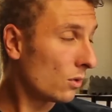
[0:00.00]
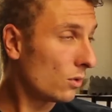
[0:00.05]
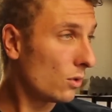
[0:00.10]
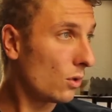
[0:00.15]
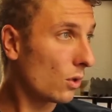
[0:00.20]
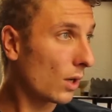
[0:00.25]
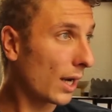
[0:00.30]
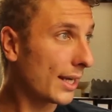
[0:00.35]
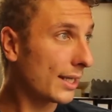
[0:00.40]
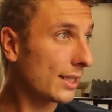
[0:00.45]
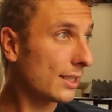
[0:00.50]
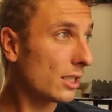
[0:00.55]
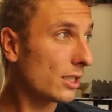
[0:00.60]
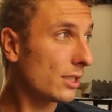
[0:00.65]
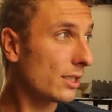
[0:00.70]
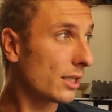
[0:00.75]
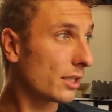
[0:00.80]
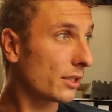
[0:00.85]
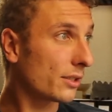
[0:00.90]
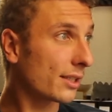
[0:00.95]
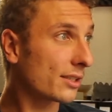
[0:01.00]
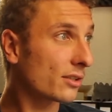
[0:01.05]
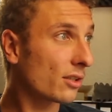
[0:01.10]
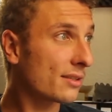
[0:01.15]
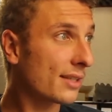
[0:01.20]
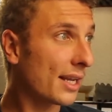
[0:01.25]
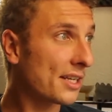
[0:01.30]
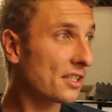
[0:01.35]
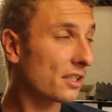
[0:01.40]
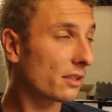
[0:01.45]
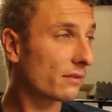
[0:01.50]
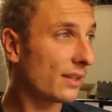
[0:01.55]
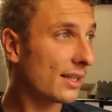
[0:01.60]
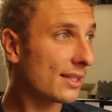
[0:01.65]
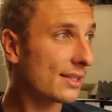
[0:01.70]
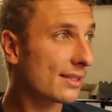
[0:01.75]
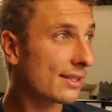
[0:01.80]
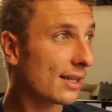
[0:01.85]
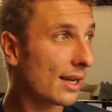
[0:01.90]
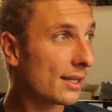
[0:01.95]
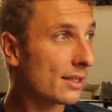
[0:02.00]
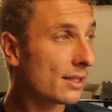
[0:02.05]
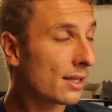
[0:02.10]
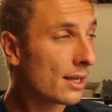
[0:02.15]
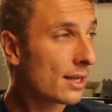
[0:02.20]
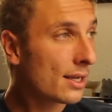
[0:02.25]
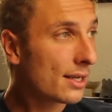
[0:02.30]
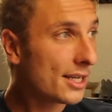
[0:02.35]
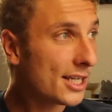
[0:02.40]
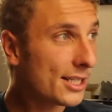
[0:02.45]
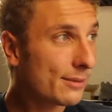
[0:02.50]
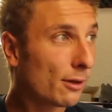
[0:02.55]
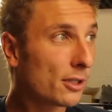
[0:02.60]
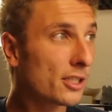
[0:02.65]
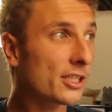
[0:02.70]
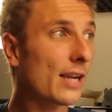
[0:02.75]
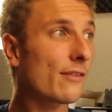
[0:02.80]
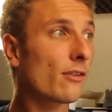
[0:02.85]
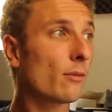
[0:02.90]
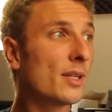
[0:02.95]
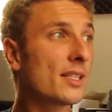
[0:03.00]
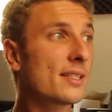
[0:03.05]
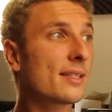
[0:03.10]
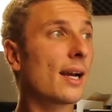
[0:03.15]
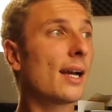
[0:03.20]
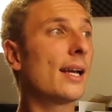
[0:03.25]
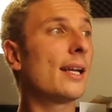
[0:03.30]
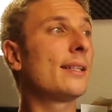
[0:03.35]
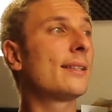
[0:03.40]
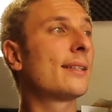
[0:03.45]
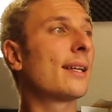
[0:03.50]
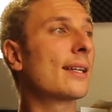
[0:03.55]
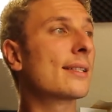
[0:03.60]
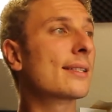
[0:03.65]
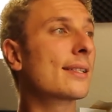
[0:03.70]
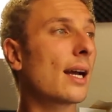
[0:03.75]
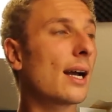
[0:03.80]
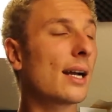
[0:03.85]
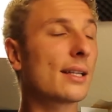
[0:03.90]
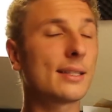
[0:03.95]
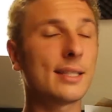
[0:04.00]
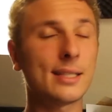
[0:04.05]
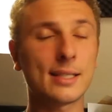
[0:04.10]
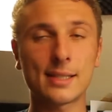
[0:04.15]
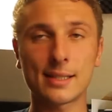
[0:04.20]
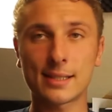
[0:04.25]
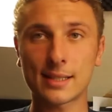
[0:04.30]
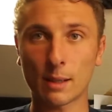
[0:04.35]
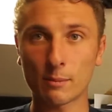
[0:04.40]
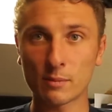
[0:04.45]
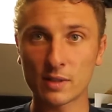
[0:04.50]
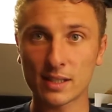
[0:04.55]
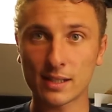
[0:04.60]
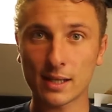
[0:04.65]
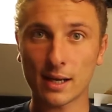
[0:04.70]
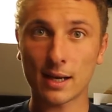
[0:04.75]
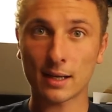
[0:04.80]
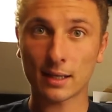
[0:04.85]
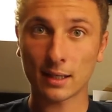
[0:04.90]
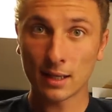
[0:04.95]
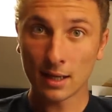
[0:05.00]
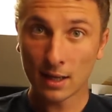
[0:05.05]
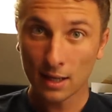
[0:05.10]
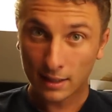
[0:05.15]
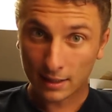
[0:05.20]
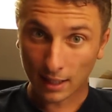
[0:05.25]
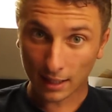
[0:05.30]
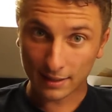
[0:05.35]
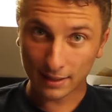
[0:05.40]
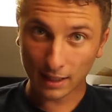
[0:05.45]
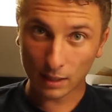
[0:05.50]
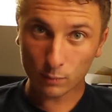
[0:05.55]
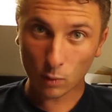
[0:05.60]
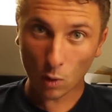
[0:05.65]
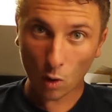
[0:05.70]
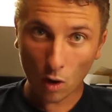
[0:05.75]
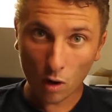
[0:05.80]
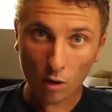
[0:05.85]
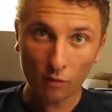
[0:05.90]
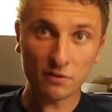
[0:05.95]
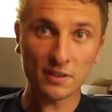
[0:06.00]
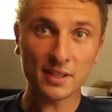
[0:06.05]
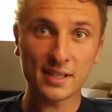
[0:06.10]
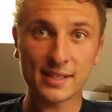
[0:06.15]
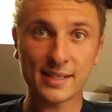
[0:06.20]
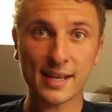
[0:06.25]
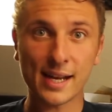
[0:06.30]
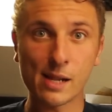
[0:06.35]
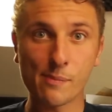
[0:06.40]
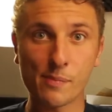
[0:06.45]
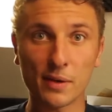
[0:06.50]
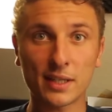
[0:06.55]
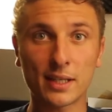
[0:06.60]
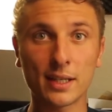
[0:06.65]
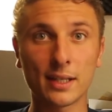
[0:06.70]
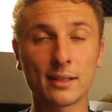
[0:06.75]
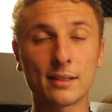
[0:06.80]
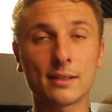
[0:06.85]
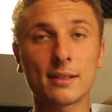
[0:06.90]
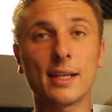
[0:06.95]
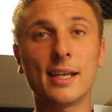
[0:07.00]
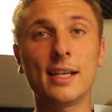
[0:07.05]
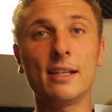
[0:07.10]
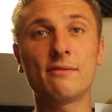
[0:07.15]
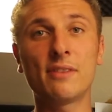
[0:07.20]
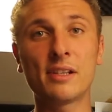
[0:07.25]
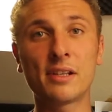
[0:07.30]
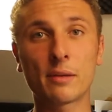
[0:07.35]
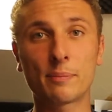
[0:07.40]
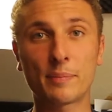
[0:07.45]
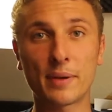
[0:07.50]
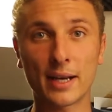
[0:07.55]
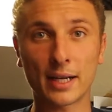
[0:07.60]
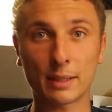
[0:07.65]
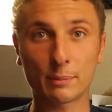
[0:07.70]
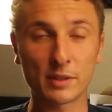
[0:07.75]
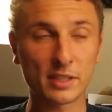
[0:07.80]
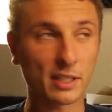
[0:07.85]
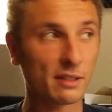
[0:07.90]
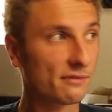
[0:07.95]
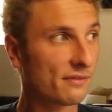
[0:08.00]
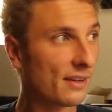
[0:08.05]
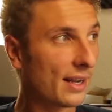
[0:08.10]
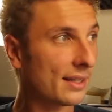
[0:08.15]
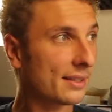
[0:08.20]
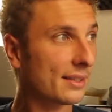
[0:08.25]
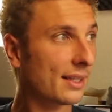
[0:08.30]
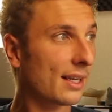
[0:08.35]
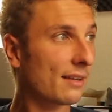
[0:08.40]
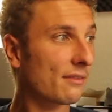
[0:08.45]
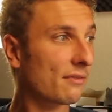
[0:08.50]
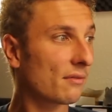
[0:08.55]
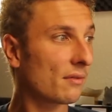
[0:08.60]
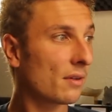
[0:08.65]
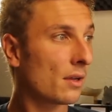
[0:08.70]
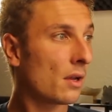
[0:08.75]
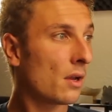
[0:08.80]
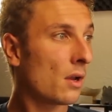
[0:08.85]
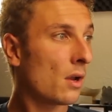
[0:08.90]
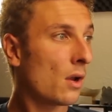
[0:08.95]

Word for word: Nö, eigentlich nicht. Das soll es eigentlich gewesen sein. Ich wollte euch einfach mitteilen, dass diesen Samstag der Trip offiziell beginnt in Winterberg mit den Fan-Treffen.